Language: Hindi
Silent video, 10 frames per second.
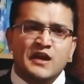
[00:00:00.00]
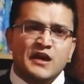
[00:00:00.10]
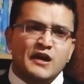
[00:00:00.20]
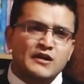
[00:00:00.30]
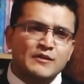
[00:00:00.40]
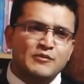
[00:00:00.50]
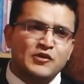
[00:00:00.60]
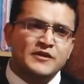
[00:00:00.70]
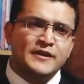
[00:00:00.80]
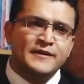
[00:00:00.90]
अगला
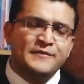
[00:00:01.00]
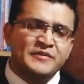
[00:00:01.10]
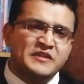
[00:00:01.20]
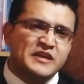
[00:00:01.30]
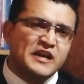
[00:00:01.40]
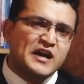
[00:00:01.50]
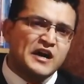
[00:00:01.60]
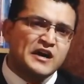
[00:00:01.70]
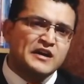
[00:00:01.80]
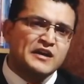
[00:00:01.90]
पॉइंट है कि
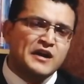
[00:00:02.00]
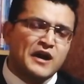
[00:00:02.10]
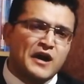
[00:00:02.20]
अगर